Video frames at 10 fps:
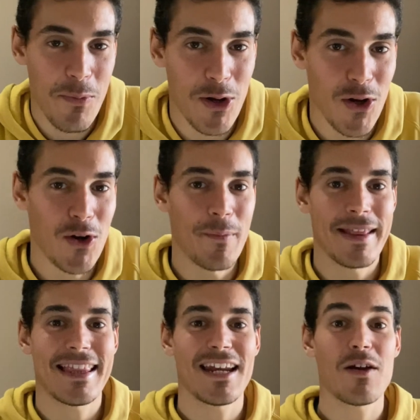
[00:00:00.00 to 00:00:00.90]
por los
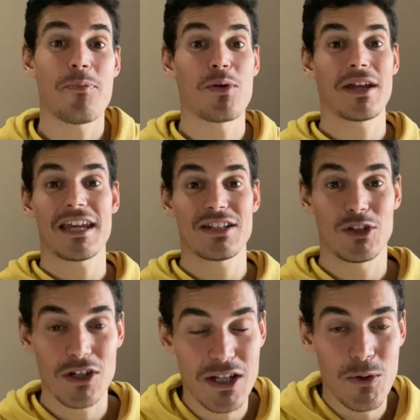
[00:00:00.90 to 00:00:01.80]
comentarios porque
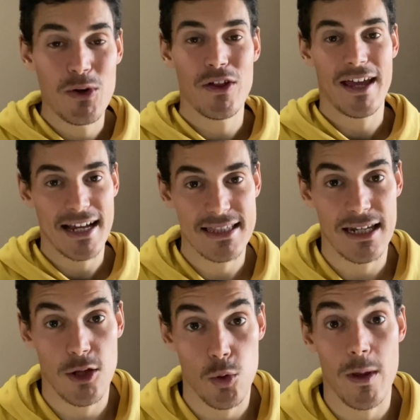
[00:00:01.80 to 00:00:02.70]
estoy seguro de que has
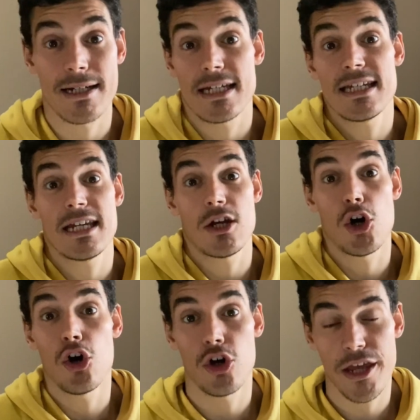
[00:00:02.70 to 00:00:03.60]
tenido dudas. Y si
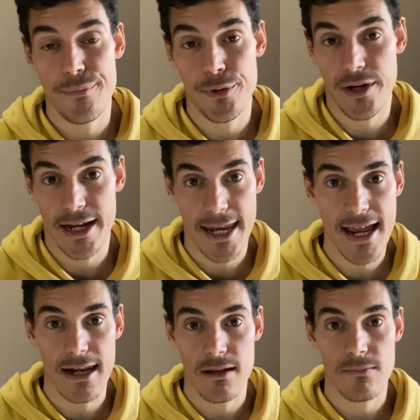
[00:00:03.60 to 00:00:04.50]
no, oye, pues
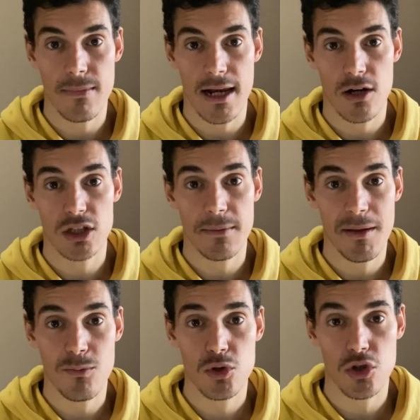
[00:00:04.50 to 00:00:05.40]
genial. Me alegro
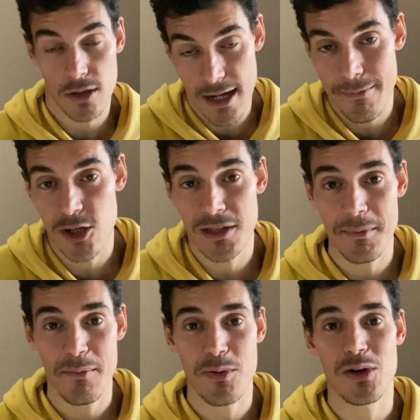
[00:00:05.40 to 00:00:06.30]
también mucho. Déjamelo
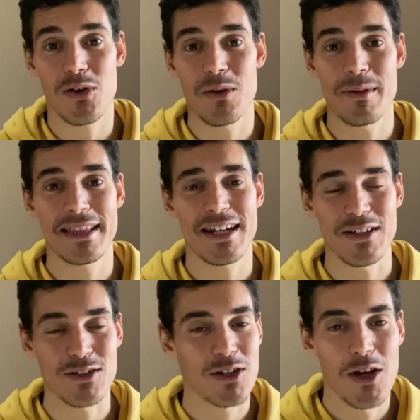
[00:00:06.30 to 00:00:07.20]
también por los
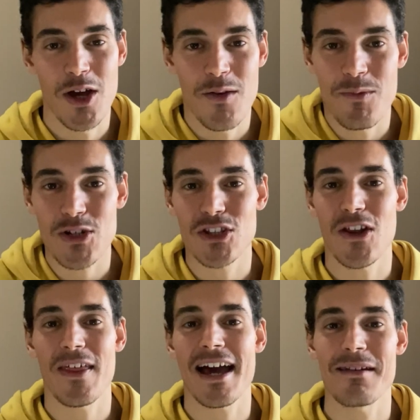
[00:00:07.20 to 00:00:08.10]
comentarios.
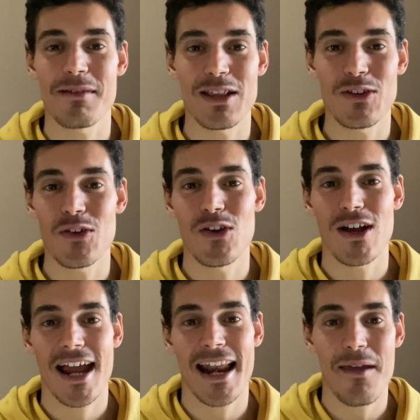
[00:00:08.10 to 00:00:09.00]
Vosotros dejadme todo lo
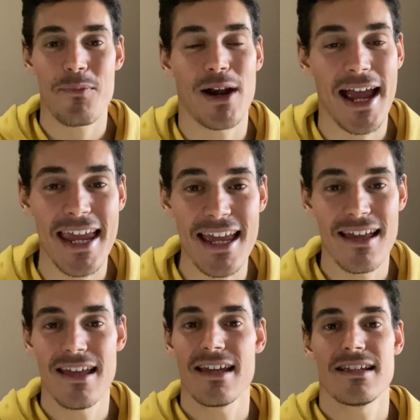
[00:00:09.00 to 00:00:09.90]
que queráis por
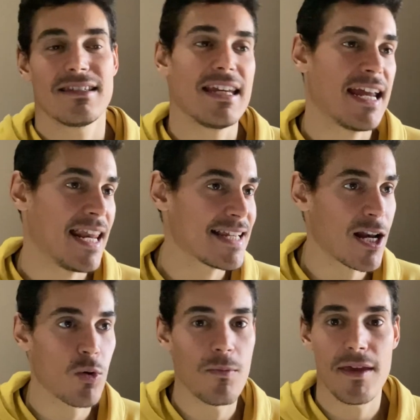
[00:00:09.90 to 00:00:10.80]
ahí. Si queréis
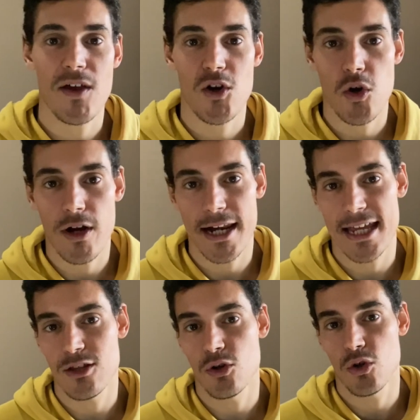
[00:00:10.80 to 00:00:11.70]
algún vídeo en
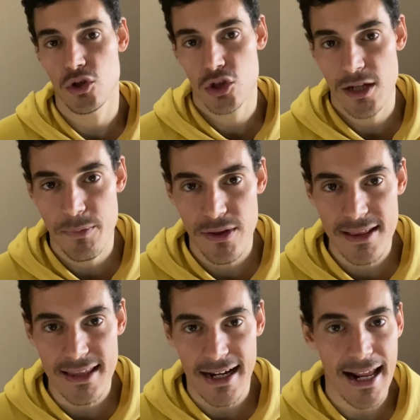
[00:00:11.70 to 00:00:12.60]
concreto, otro tipo de
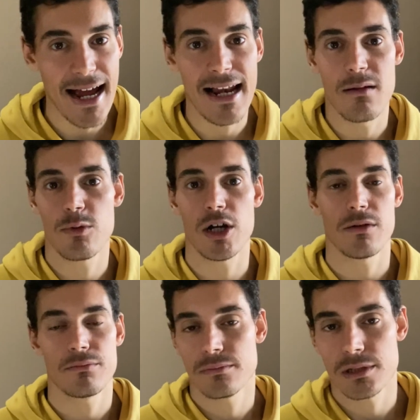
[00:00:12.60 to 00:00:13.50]
integral,
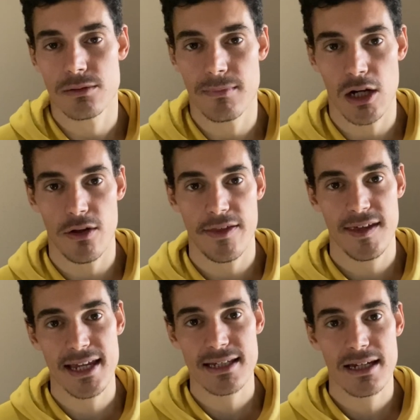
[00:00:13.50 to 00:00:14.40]
bueno, pues me lo
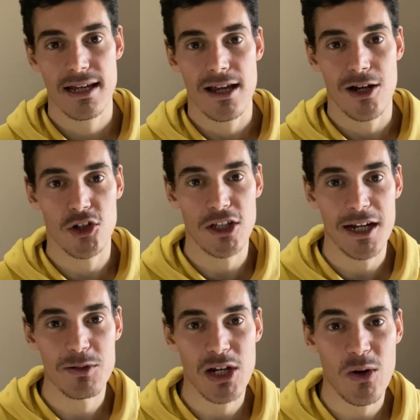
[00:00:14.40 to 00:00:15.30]
decís, lo
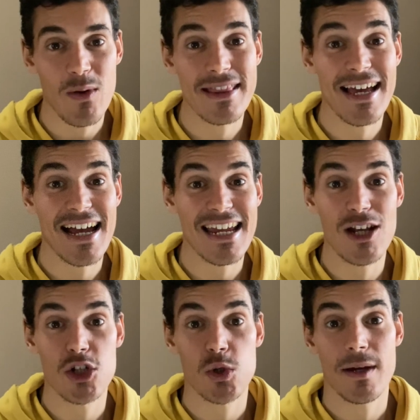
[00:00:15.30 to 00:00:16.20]
tenemos en cuenta y
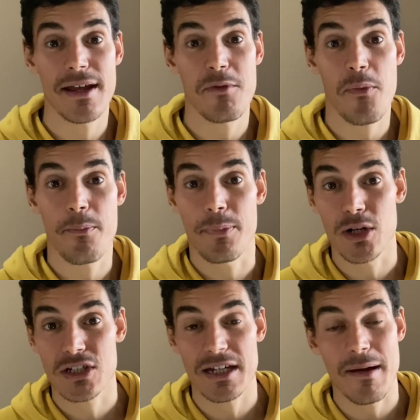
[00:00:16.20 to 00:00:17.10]
lo subiremos
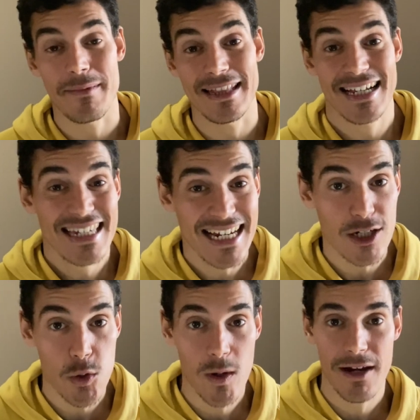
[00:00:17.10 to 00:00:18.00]
próximamente. Así que
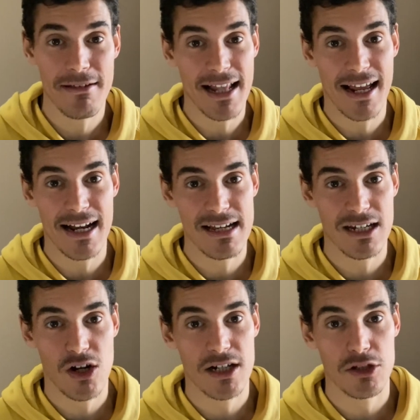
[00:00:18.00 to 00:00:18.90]
suscríbete al canal si
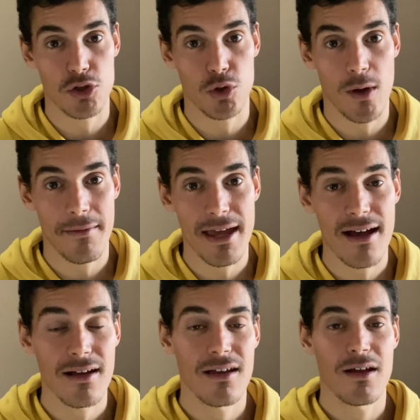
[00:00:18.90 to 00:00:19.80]
no lo has hecho
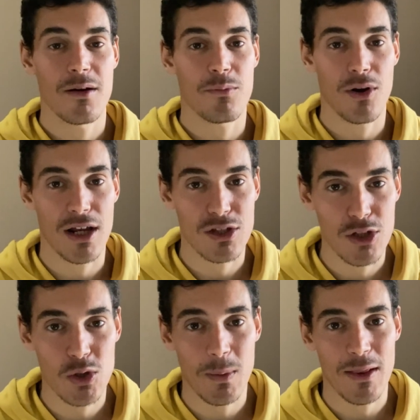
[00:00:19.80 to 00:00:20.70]
todavía, porque
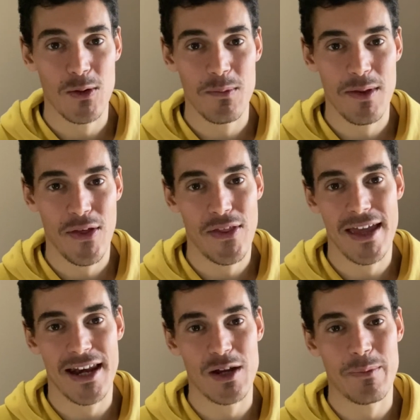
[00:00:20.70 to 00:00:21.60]
estoy subiendo un vídeo
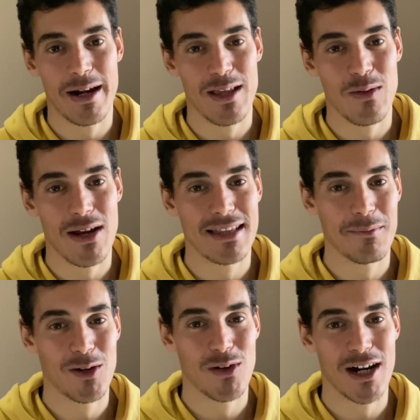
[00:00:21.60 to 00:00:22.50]
diario para ayudarte a
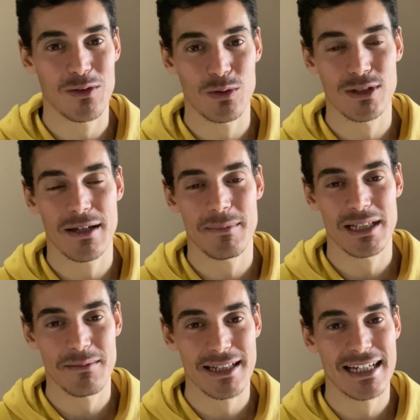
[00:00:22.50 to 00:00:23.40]
mejorar tu nota en
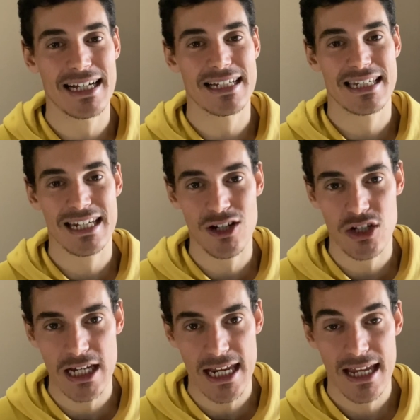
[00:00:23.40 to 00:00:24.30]
matemáticas sí o
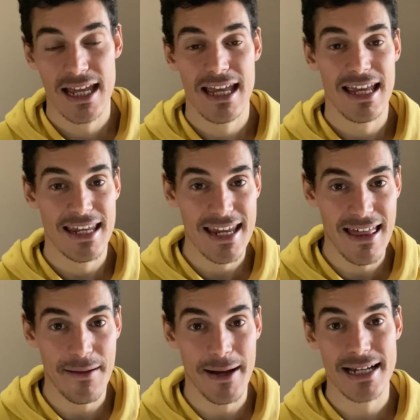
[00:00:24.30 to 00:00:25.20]
sí. Y
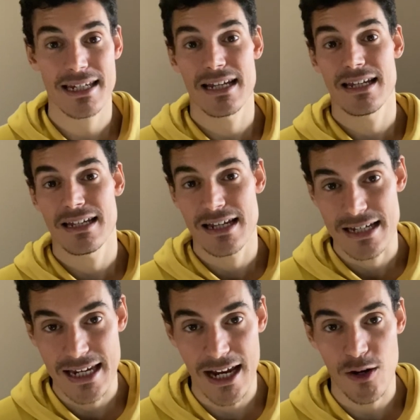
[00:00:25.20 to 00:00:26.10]
además,
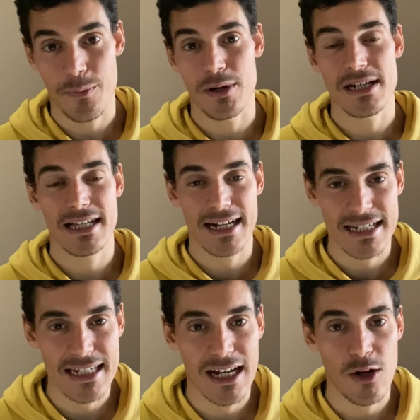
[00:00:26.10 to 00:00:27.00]
síguenos por Instagram,
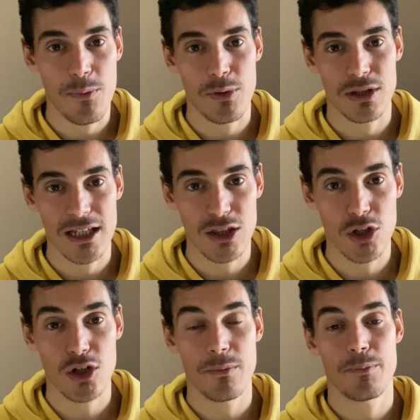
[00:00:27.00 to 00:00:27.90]
síguenos por
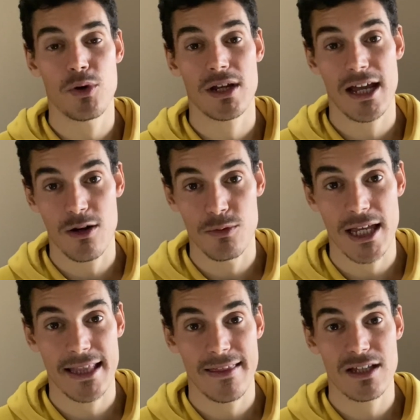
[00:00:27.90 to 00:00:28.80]
TikTok, porque como
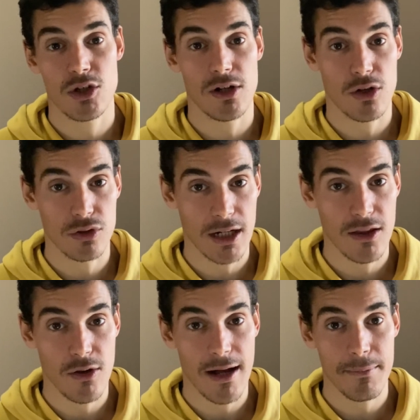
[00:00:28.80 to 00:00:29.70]
ya te he dicho, el
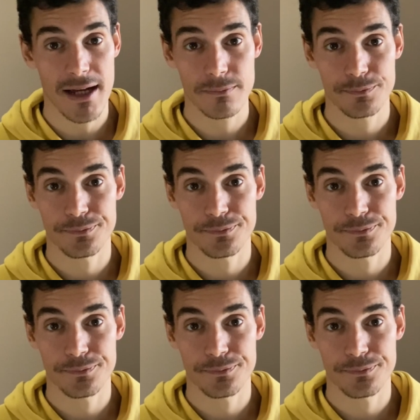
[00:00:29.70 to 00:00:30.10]
contenido cambia.